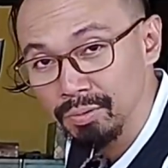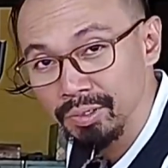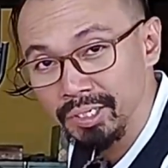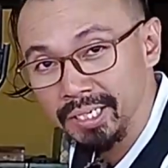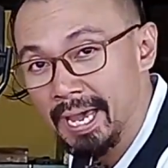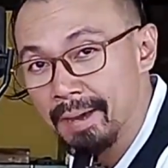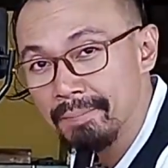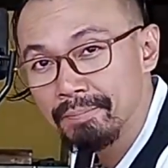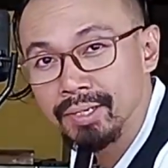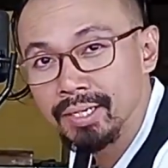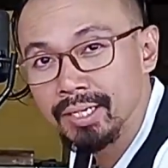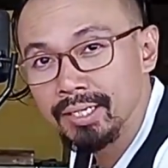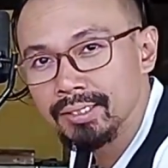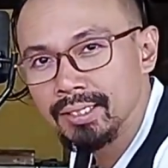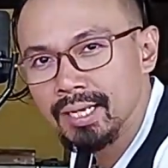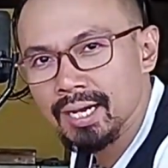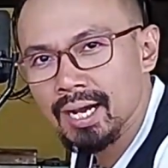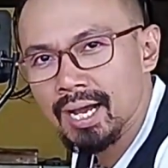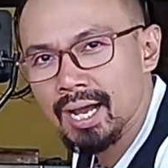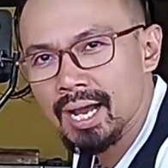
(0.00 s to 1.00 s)
mong i-upgrade
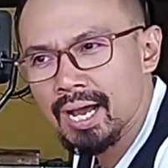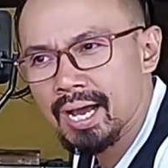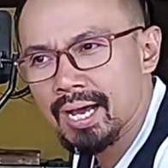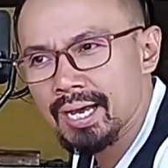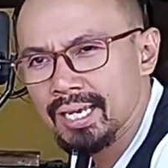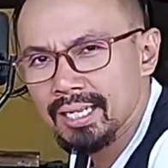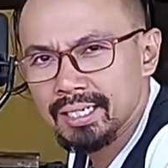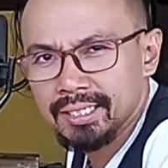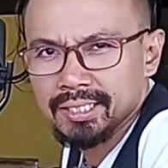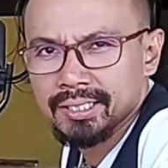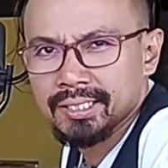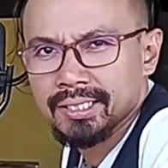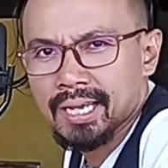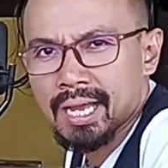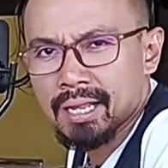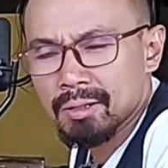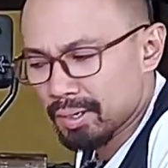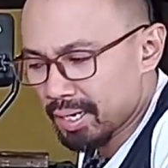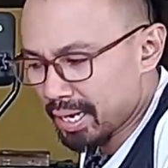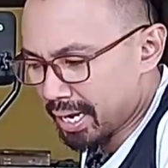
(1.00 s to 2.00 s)
ng uh, ah, LED
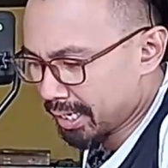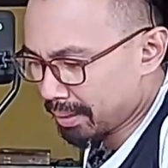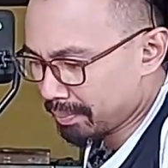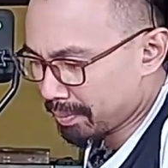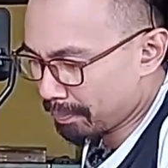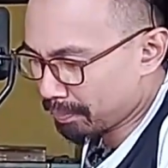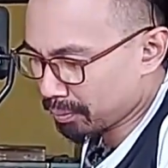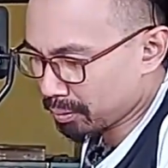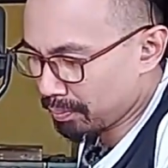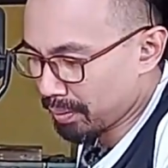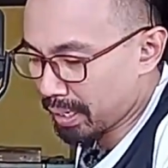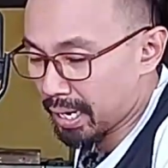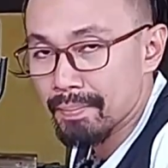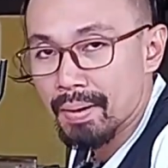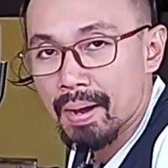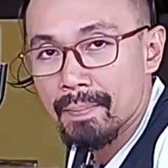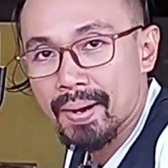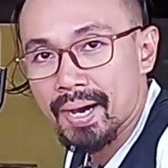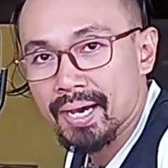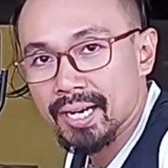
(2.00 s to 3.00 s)
yan, wala namang
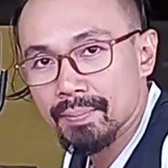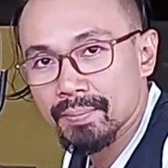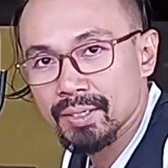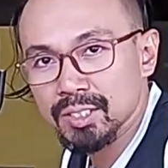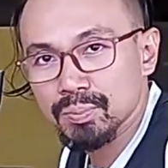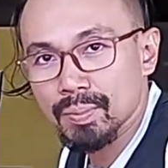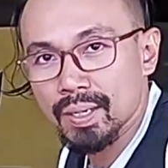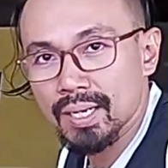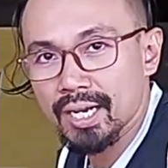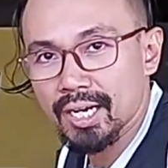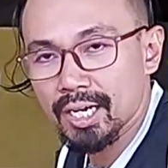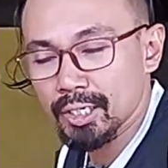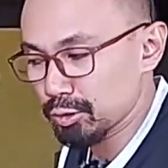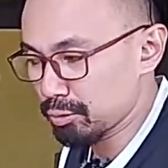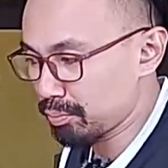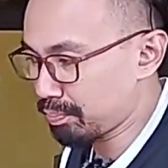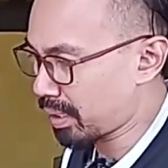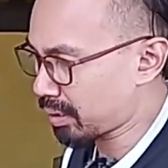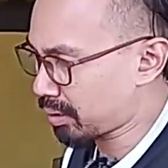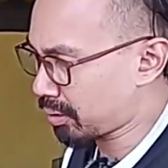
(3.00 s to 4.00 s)
problema para mas
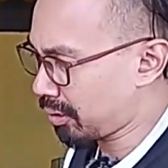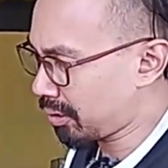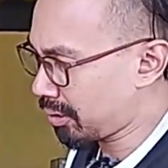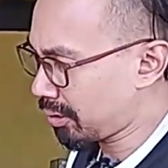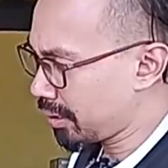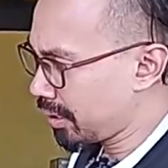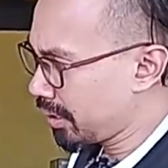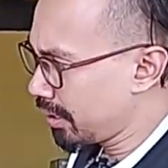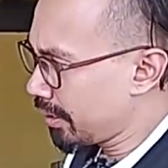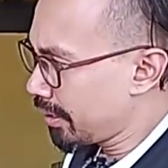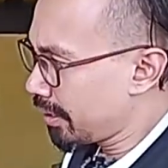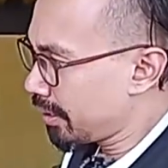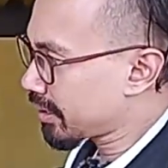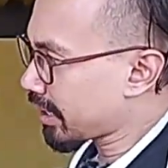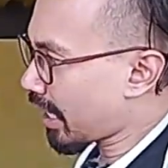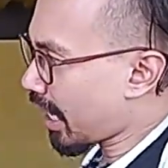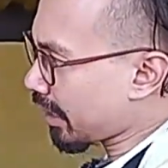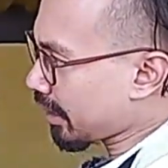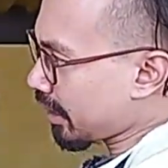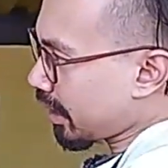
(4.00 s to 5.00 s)
malakas yung bato.
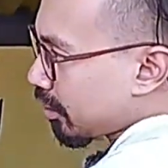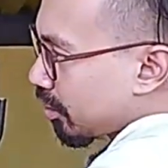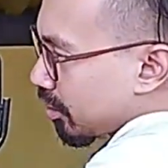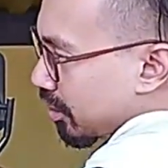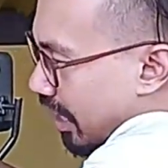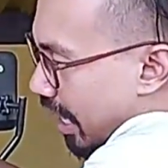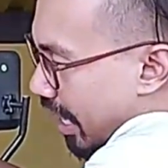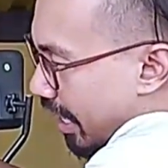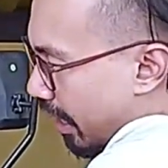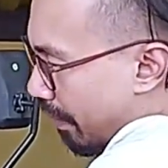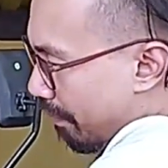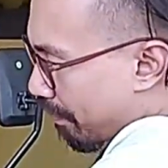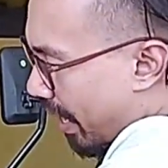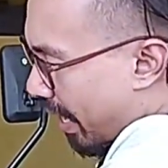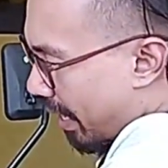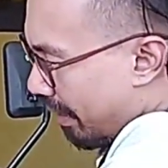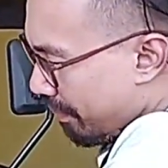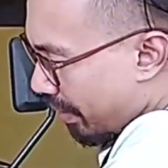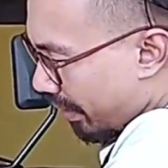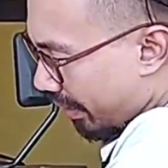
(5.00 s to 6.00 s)
Tsaka dito sa
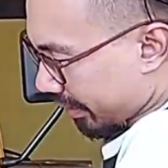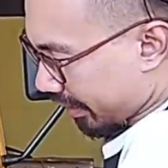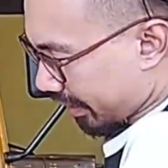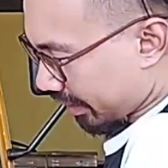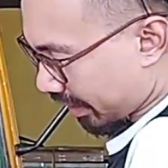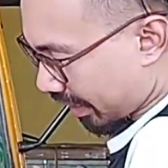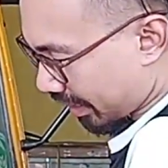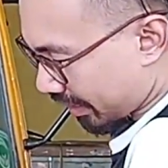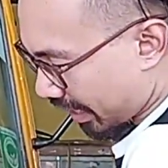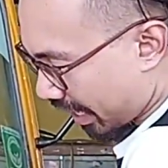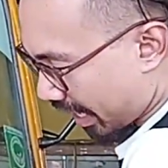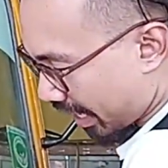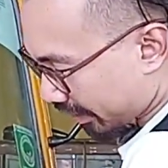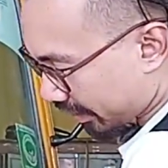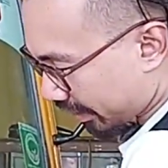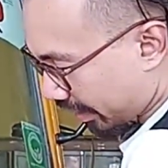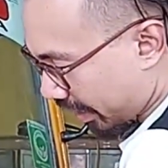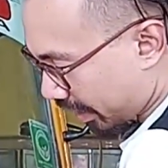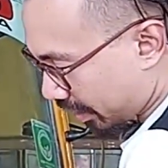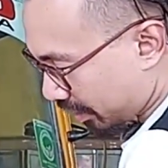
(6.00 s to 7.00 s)
harapan, makikita
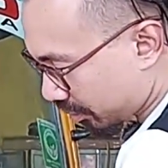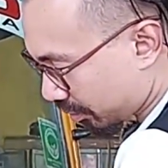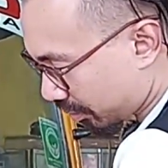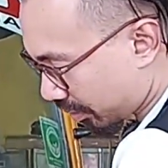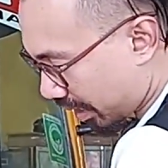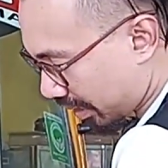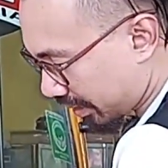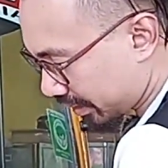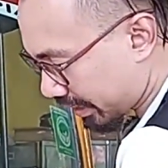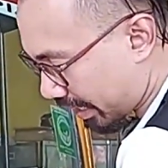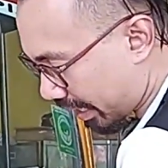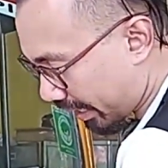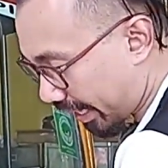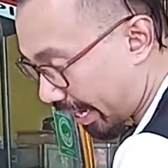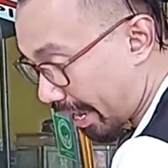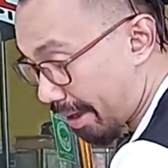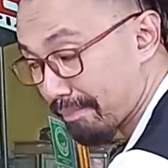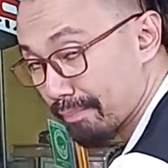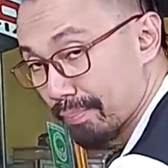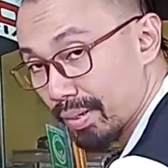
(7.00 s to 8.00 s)
natin yung kanyang
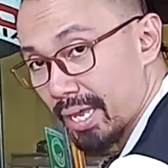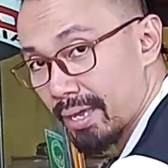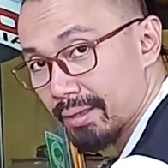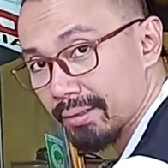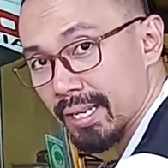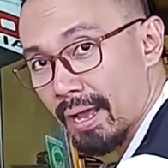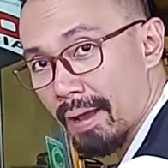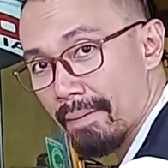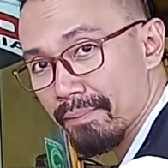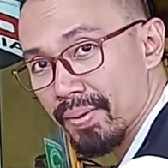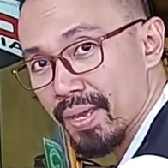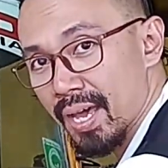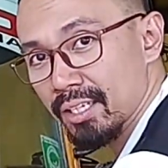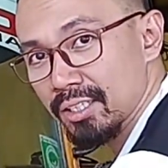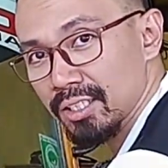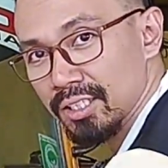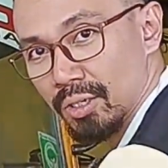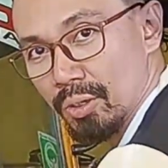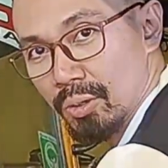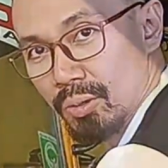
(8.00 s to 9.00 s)
emblem ng
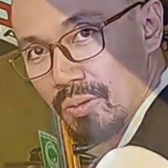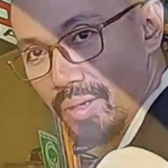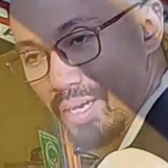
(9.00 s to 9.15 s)
Piaggio.